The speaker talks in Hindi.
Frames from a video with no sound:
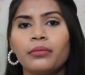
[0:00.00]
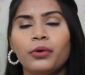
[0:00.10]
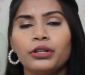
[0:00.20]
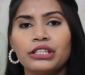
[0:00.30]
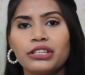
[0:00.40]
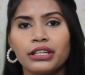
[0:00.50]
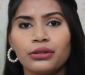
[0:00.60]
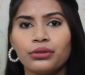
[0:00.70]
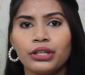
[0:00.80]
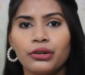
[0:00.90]
बहुत ही जेंटल
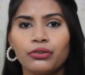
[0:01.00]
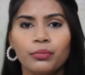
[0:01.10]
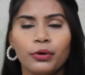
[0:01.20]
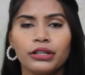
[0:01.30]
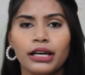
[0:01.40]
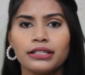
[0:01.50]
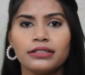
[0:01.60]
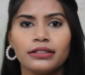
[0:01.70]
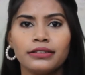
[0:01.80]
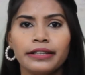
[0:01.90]
होते हैं और वो बहुत
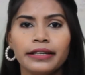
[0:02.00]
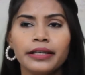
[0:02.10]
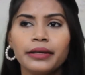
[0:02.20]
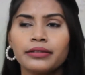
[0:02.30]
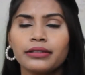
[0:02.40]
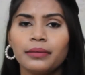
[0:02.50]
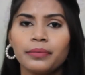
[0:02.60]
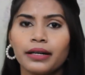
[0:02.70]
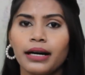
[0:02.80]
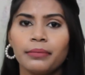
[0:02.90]
अच्छे से ही
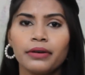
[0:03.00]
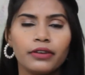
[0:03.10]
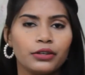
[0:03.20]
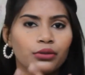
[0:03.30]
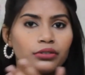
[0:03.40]
स्क्रब आपके फेस को